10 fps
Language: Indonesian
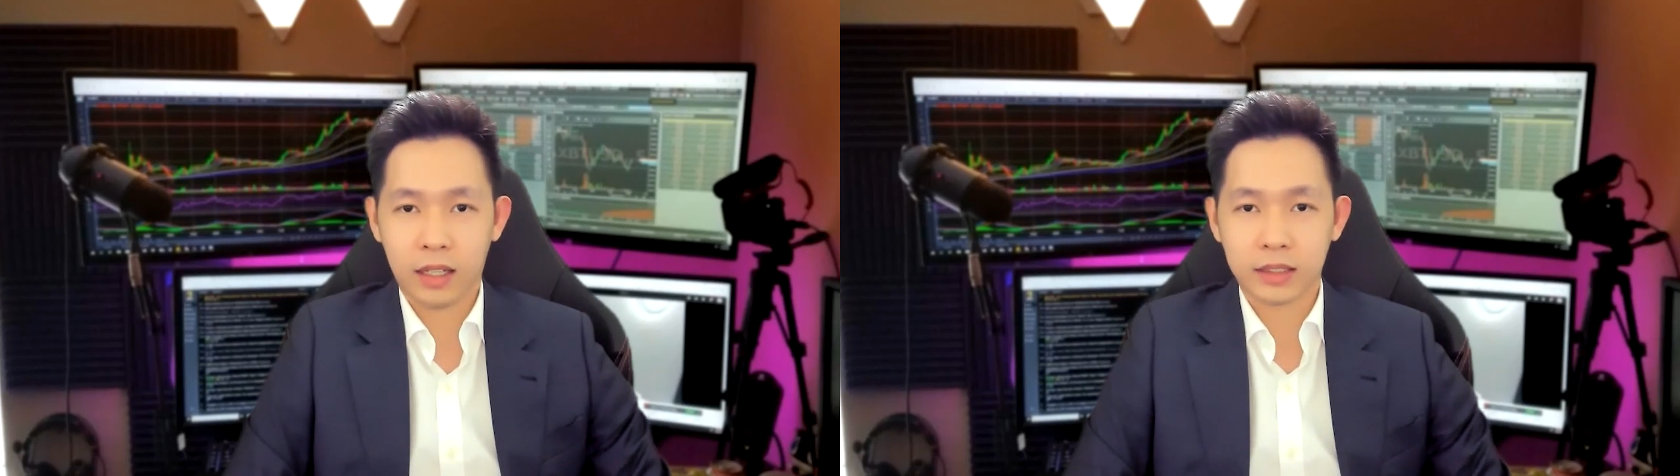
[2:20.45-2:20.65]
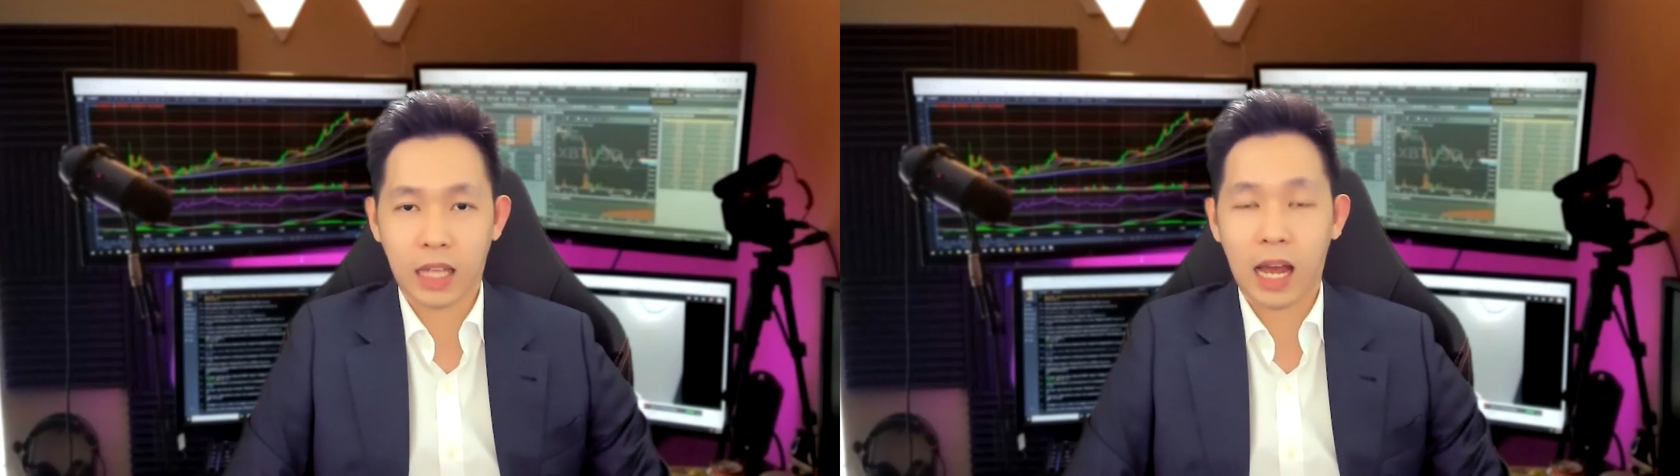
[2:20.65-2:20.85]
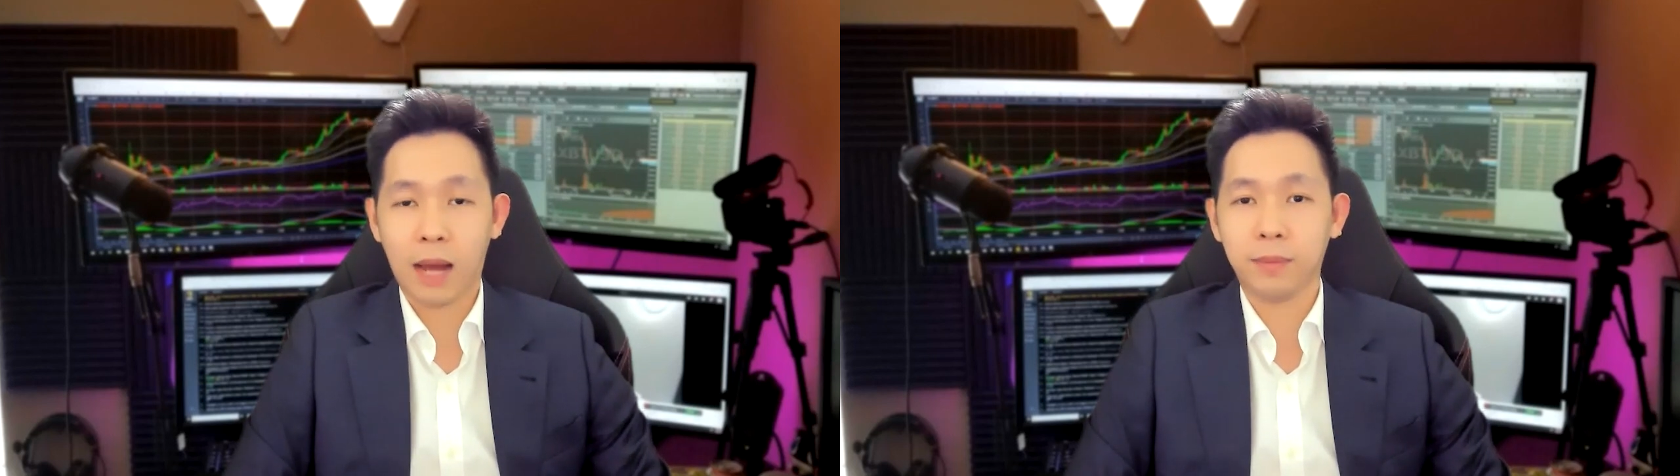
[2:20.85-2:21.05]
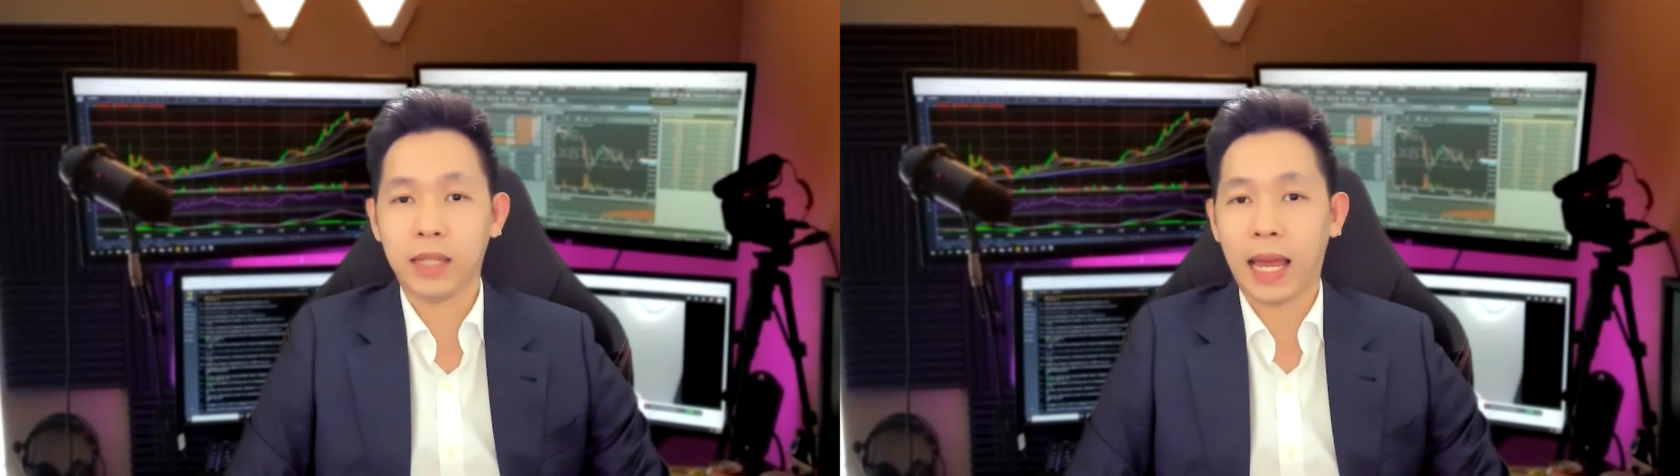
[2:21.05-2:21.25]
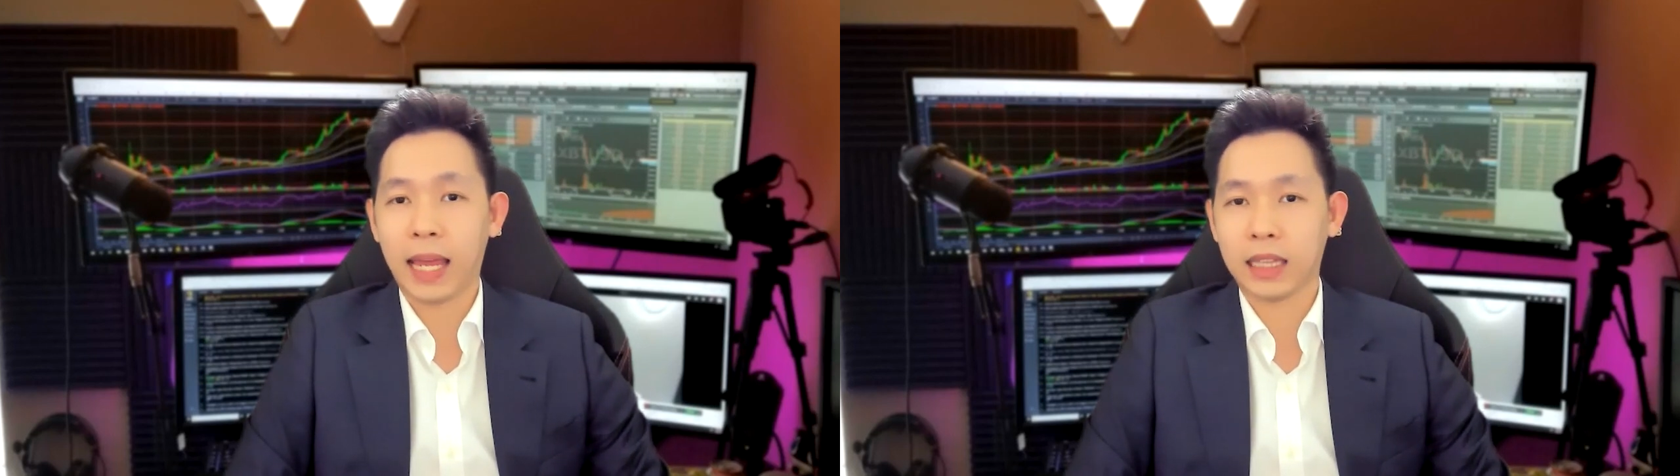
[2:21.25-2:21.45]
Saham
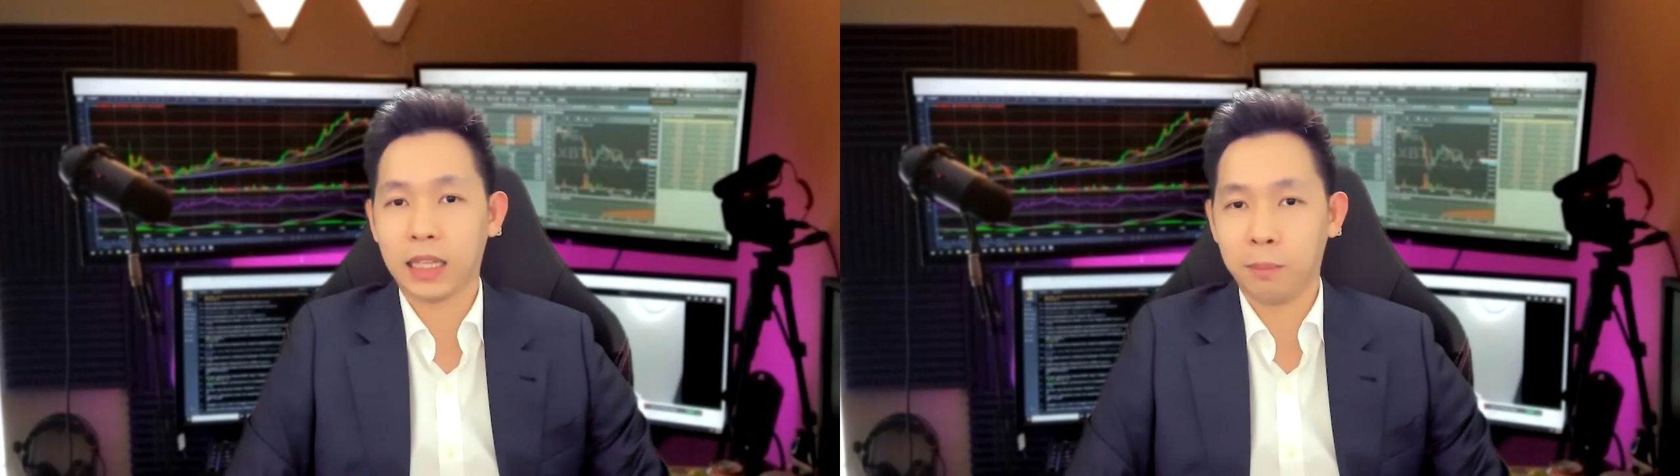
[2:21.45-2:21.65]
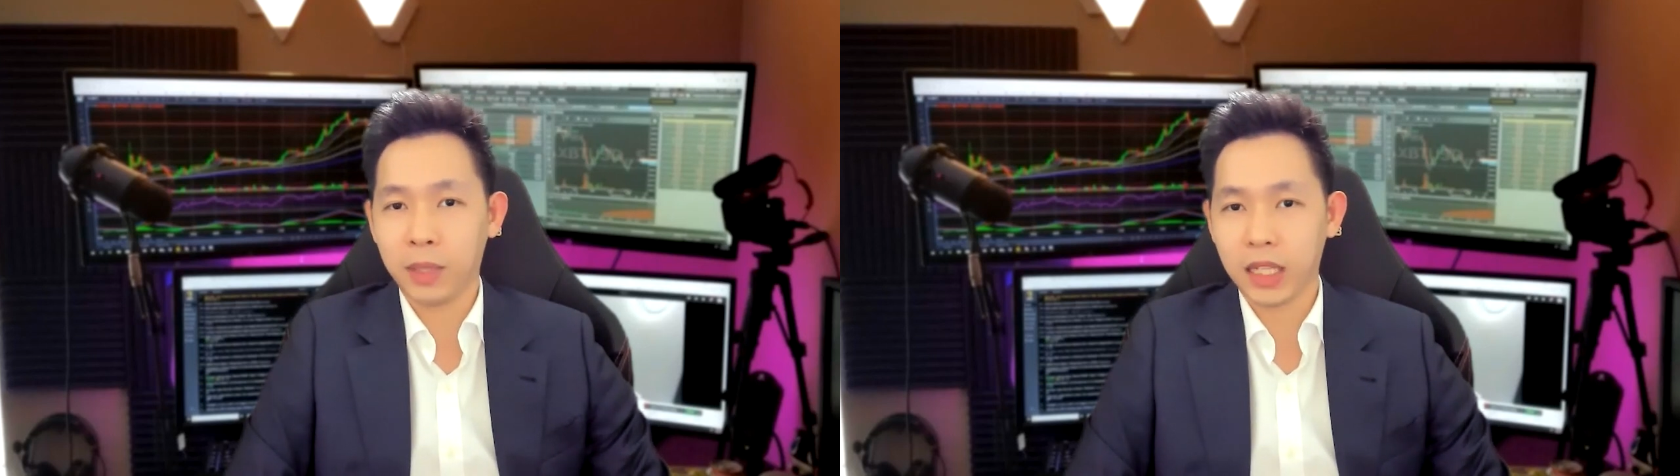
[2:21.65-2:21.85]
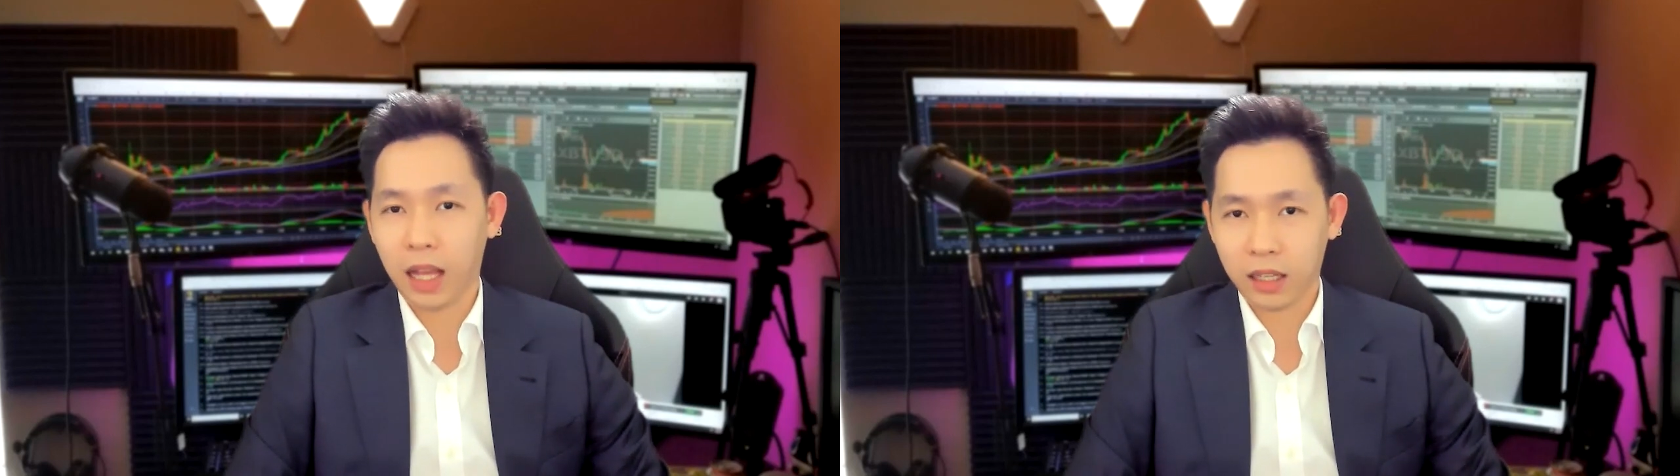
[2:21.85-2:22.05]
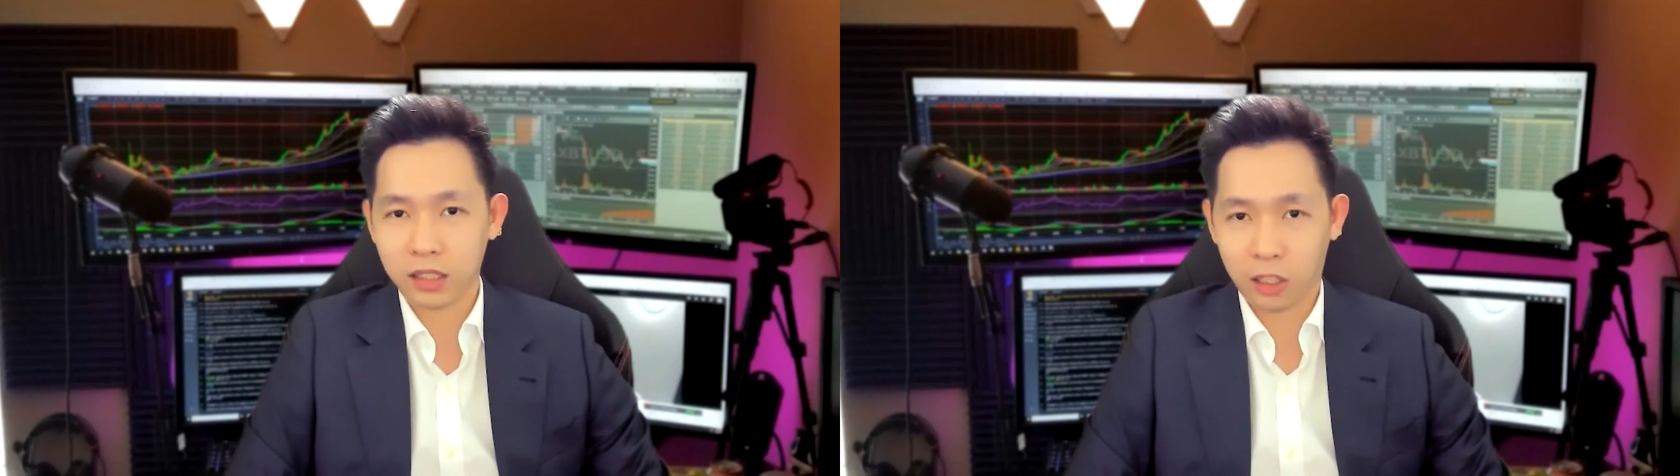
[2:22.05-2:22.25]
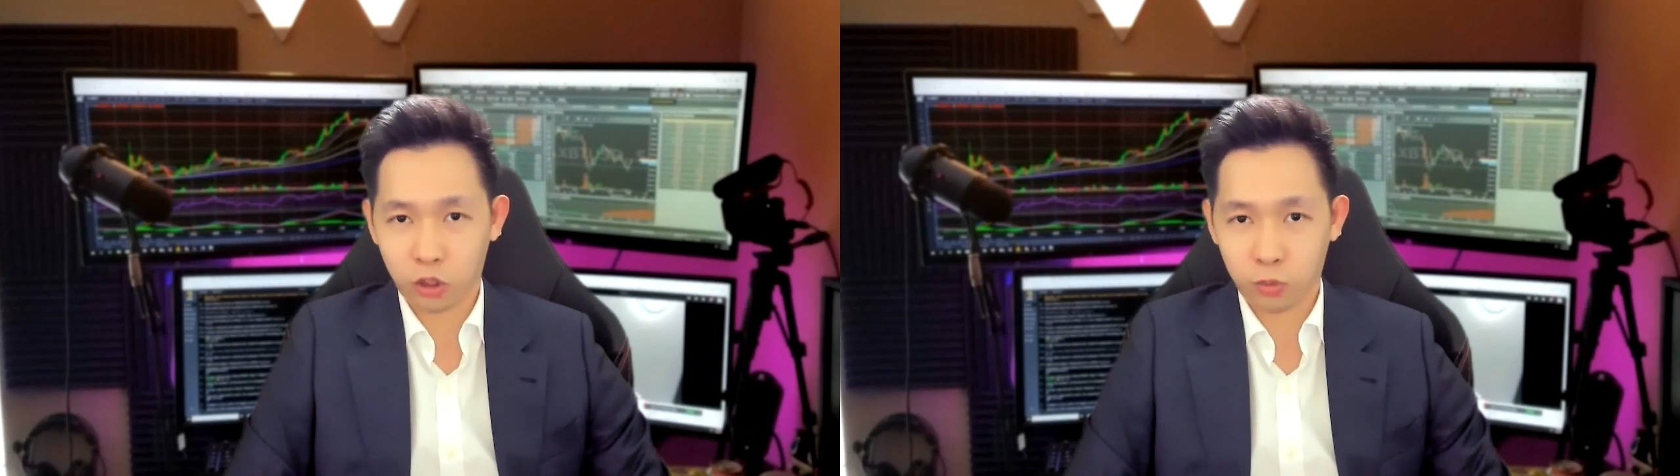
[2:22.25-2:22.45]
naik lebih dari
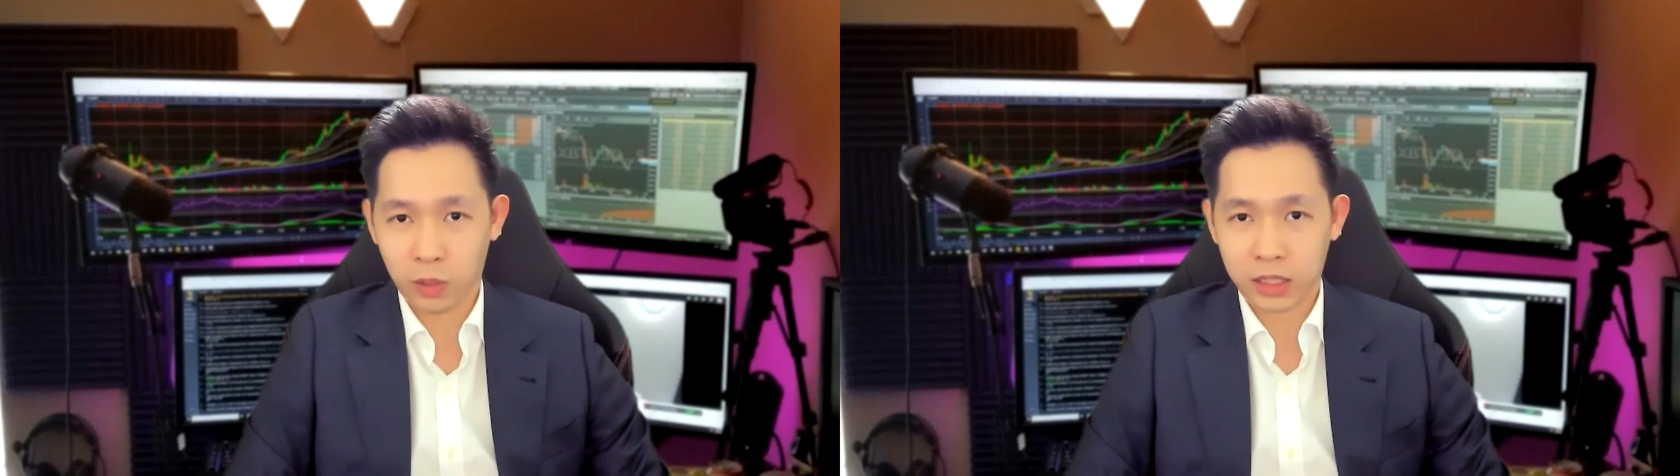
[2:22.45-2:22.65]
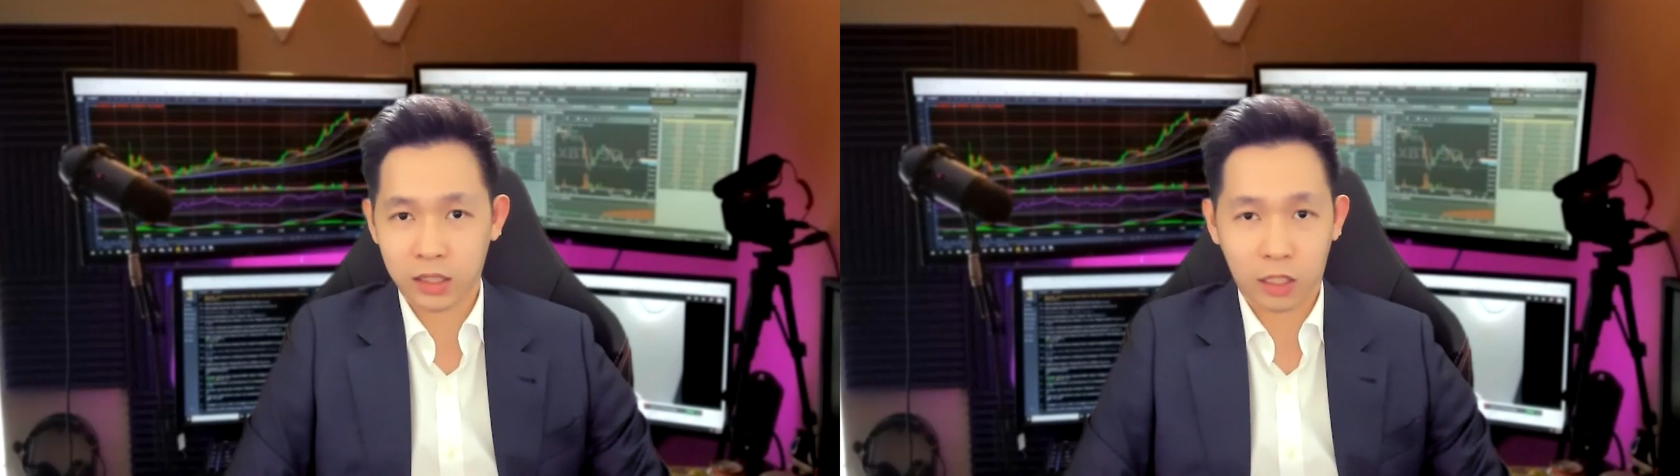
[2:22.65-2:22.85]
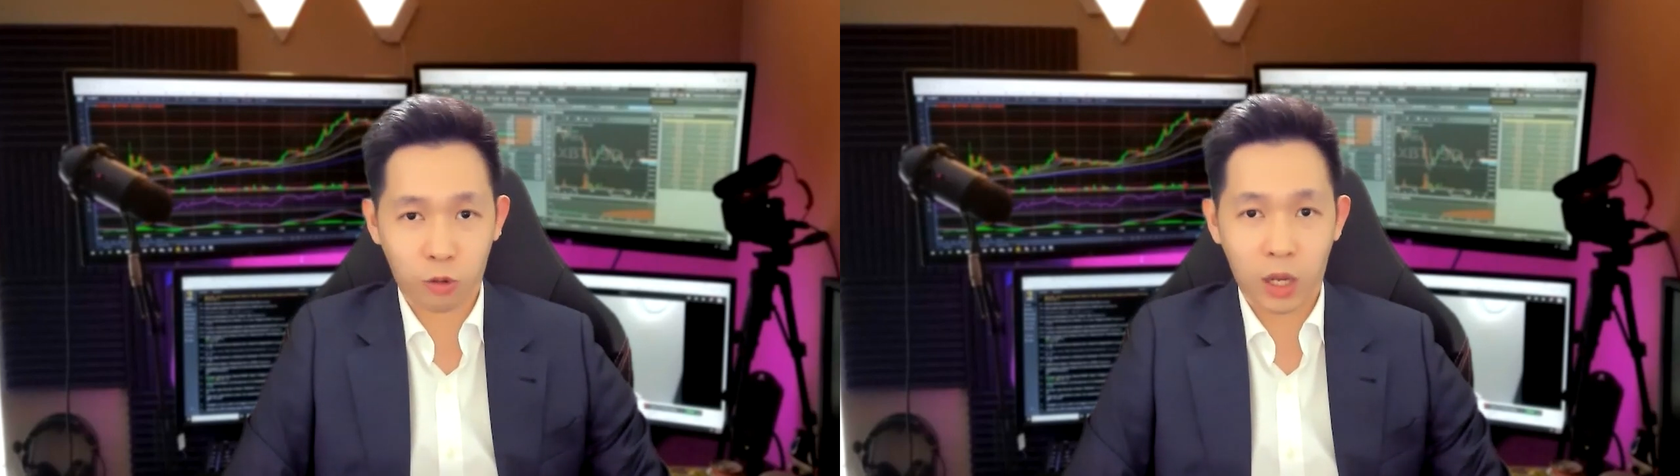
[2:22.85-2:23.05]
100% satu